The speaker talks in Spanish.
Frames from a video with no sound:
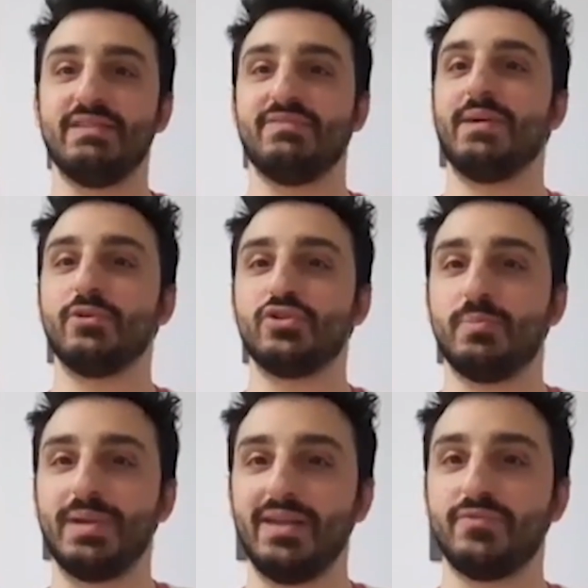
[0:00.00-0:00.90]
el famoso
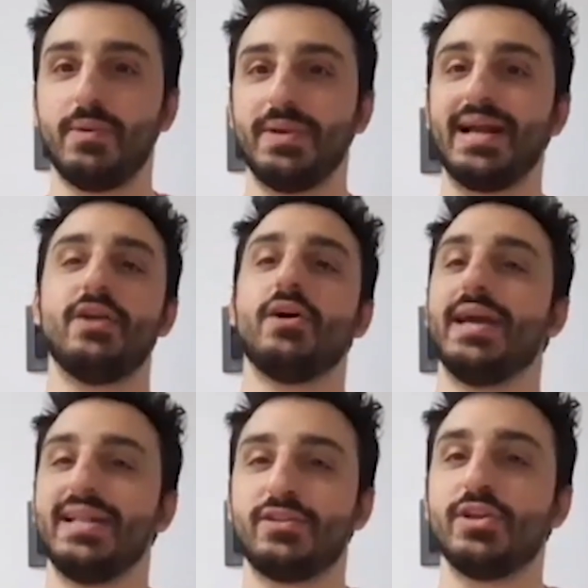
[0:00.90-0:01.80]
penal del fútbol americano,
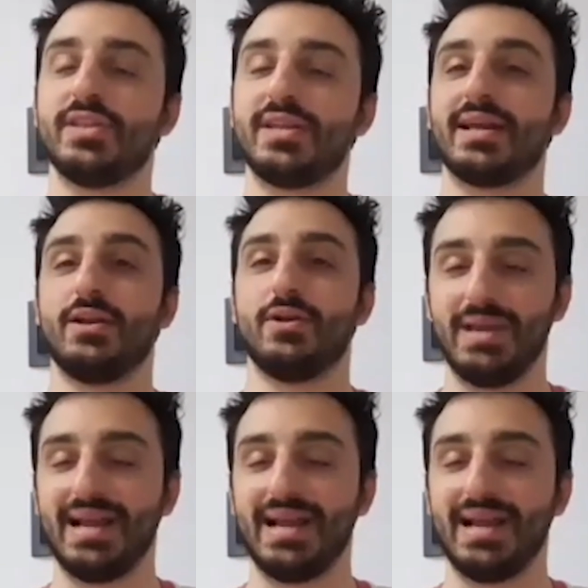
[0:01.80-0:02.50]
esto entrar Me